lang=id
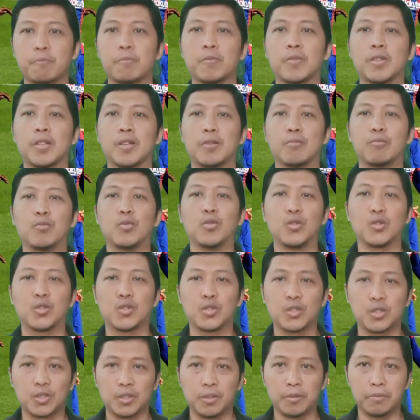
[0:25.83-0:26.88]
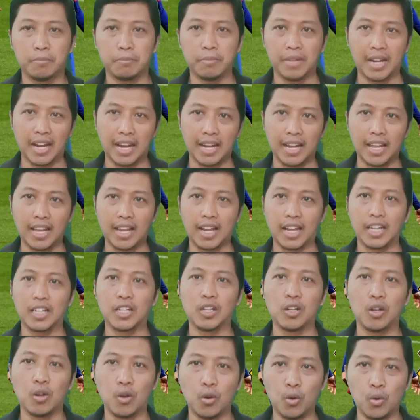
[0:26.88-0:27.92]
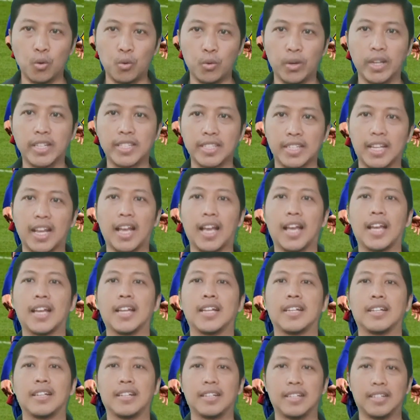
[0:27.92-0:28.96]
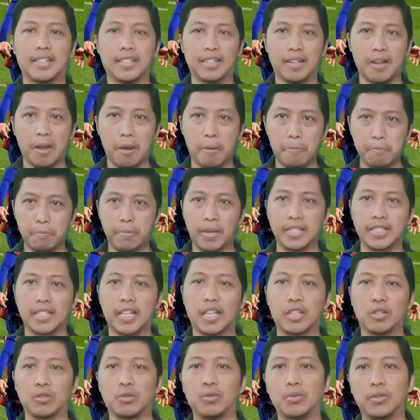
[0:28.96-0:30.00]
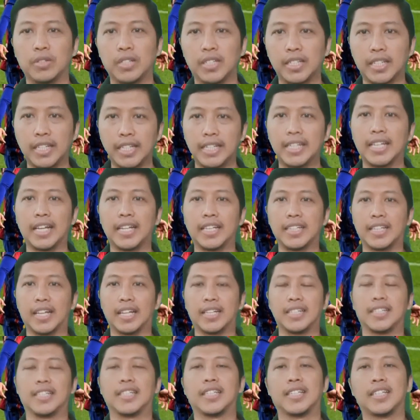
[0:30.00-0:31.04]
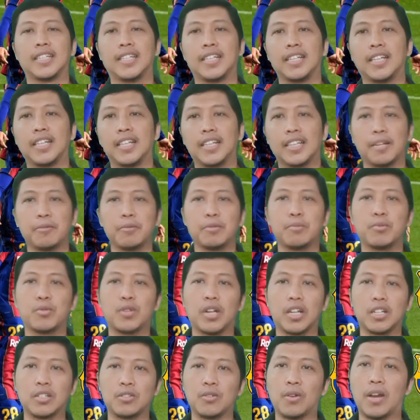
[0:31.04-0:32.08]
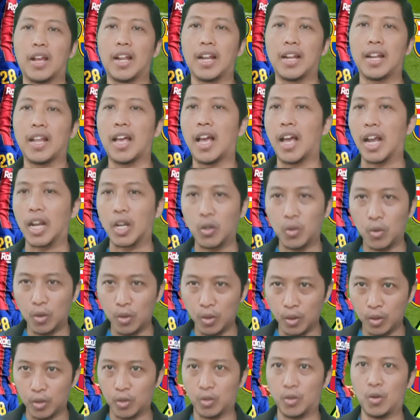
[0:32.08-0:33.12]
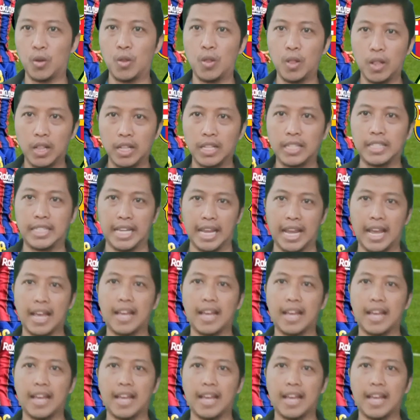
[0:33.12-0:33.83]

mulus mengalahkan USK 1 dini hari tadi tapi bukan soal gul-gulnya